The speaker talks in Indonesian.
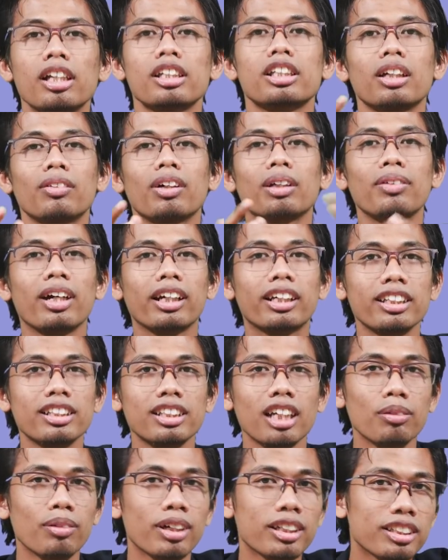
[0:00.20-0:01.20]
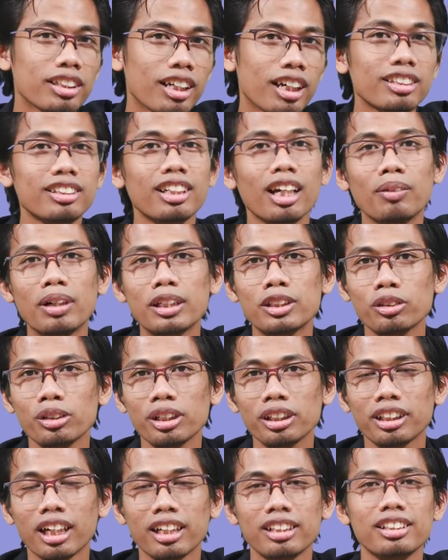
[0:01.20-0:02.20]
Selamat pagi, selamat siang, selamat
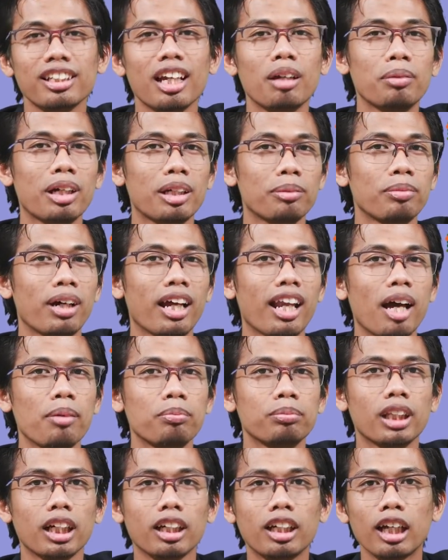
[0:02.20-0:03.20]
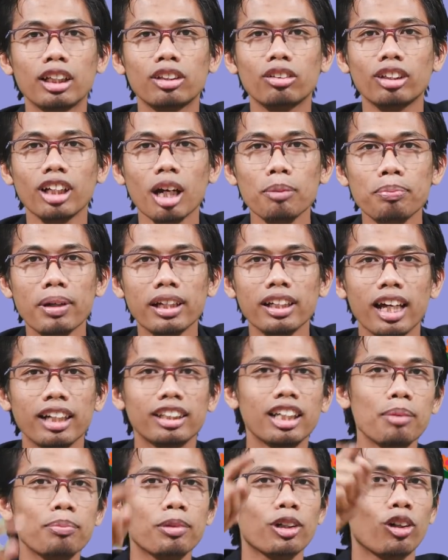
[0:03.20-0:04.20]
sore, dan selamat malam Tergantung kapan
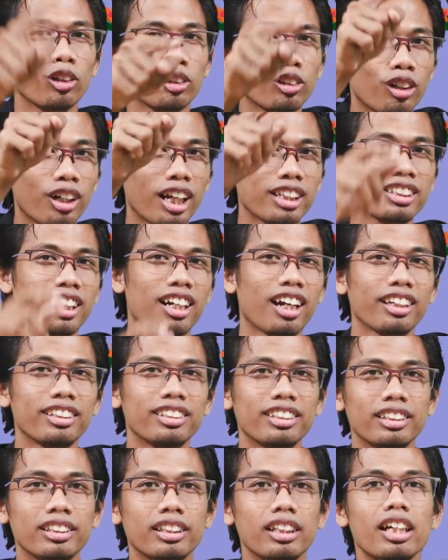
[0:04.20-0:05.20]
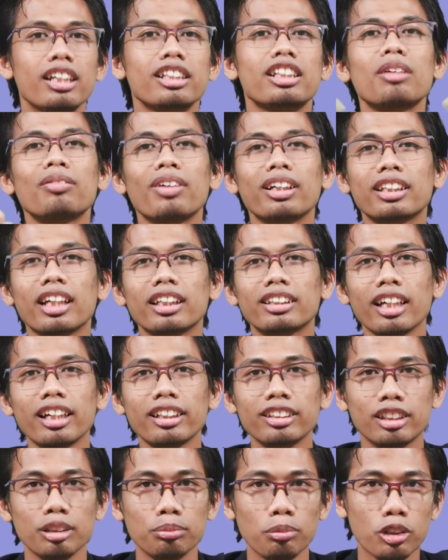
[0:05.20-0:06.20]
Anda menonton acara ini Selamat
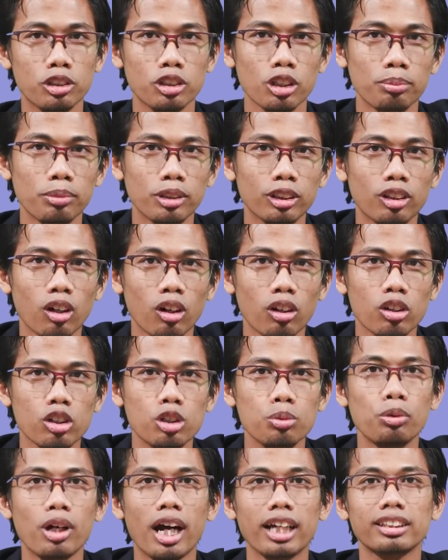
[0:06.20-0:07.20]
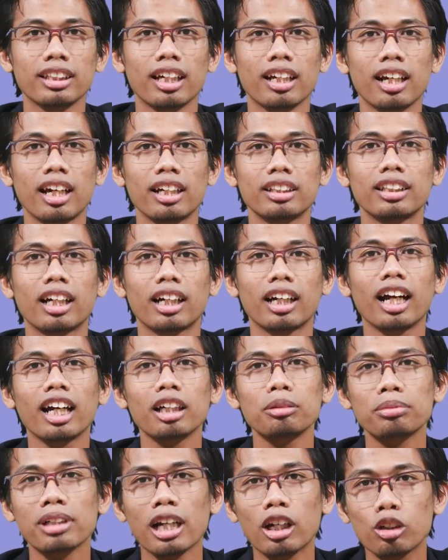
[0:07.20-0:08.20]
datang di Mojok Mentok Sebuah acara yang
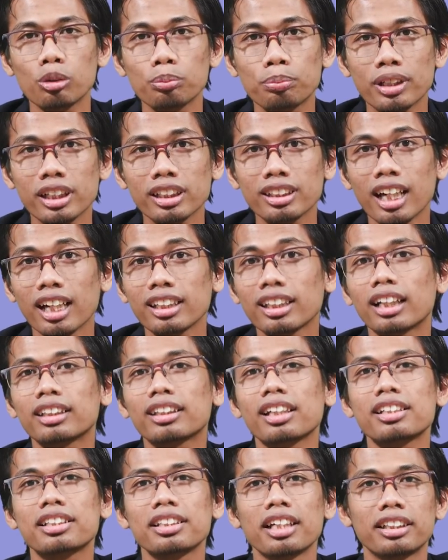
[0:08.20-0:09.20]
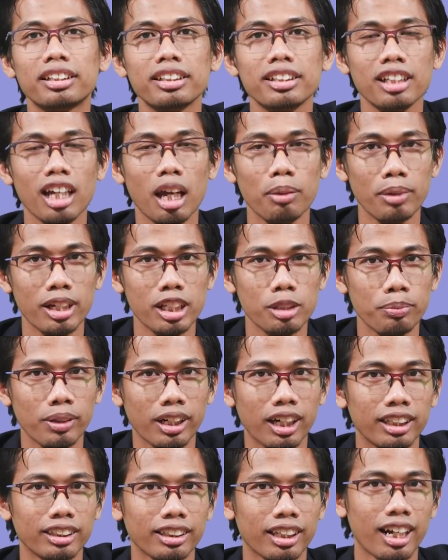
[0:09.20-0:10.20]
akan merangkum berita yang terjadi selama
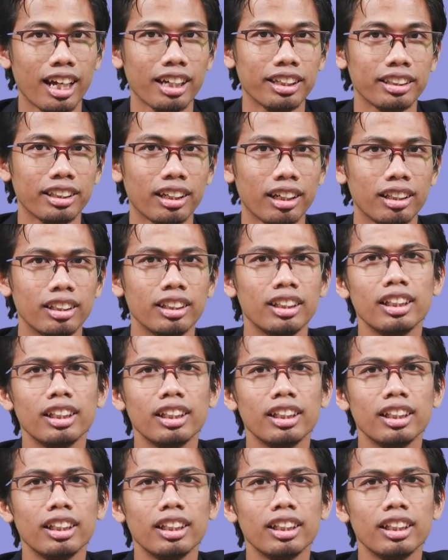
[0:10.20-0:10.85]
sepekan terakhir